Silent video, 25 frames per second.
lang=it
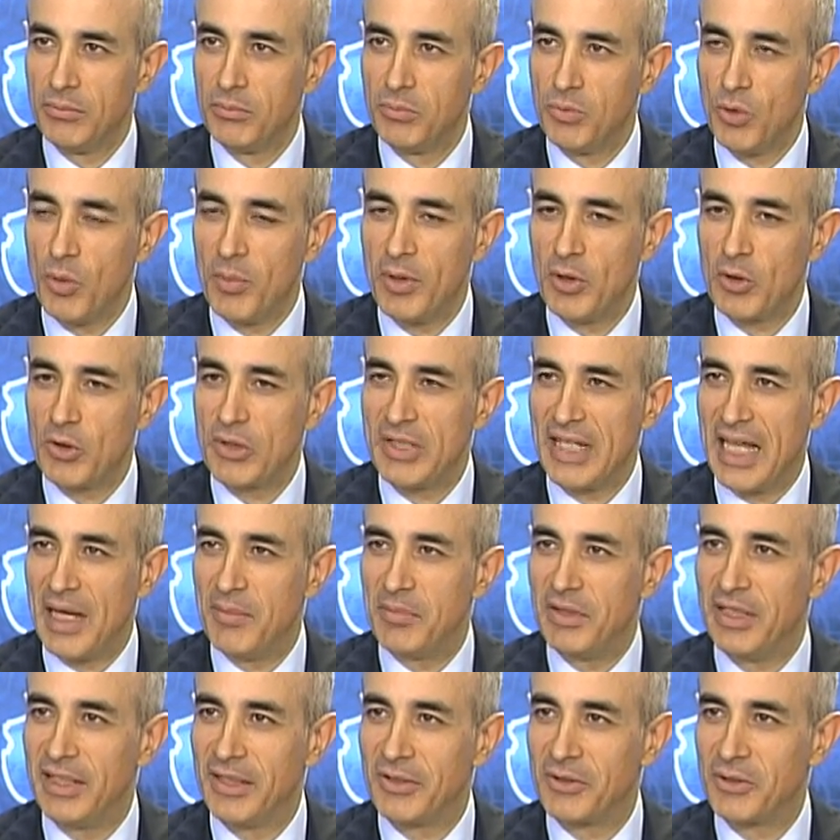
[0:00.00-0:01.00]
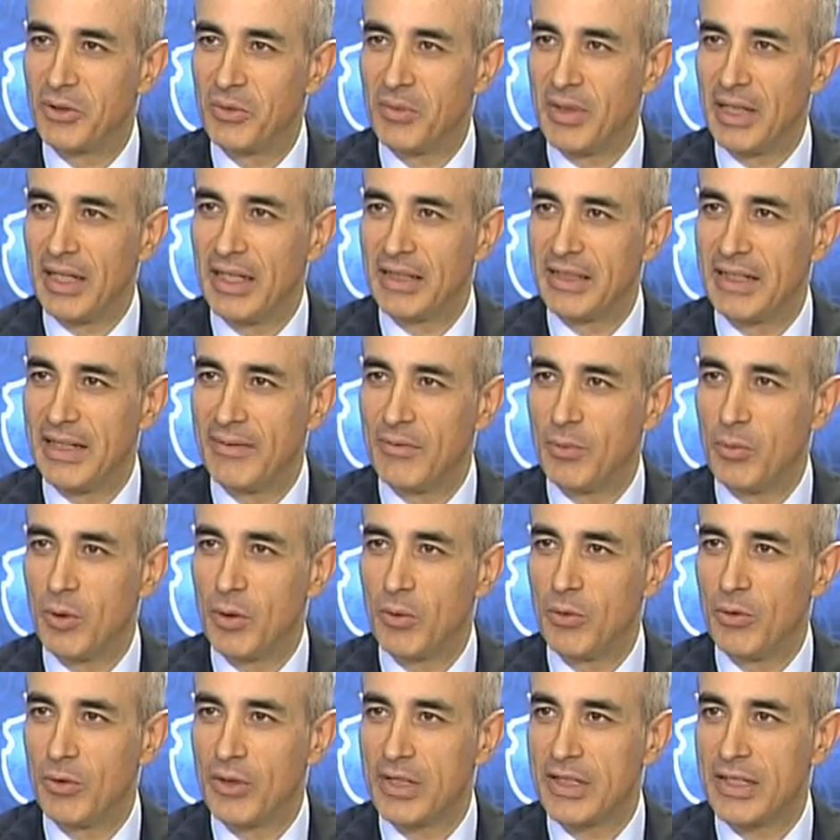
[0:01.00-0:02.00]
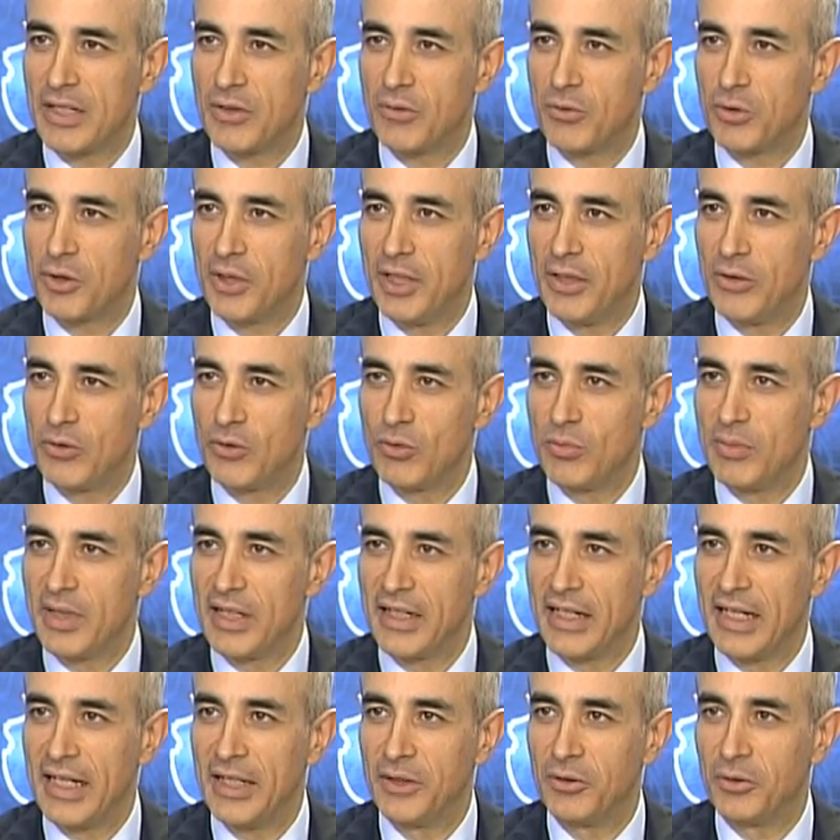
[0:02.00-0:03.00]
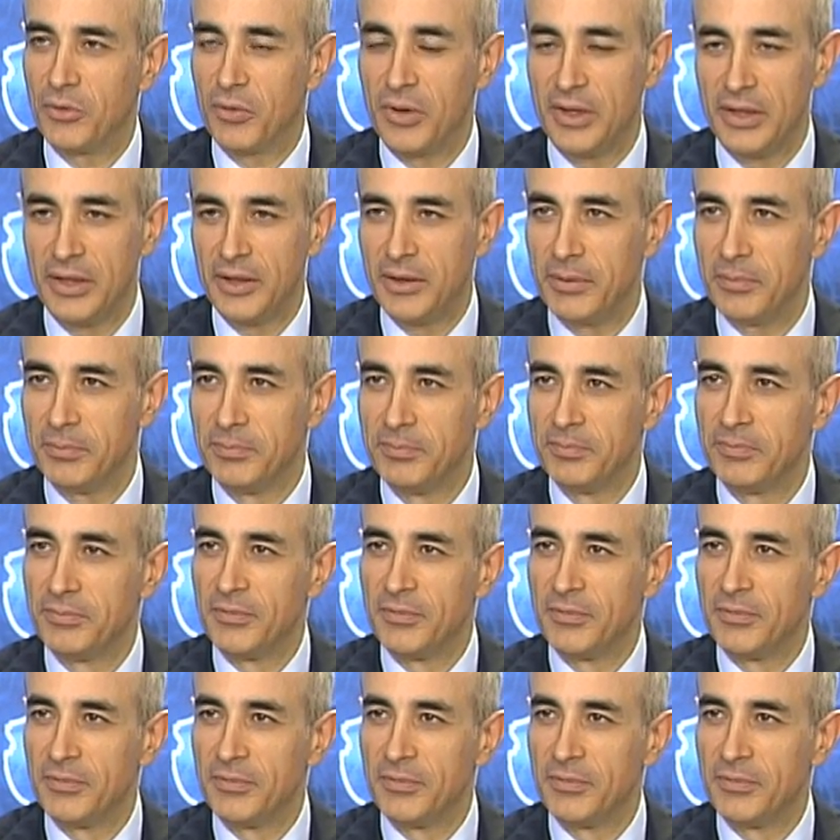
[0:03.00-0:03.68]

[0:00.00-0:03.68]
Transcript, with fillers: più o meno stabile, insomma, salvo poi quello che sta succedendo sul mercato, quindi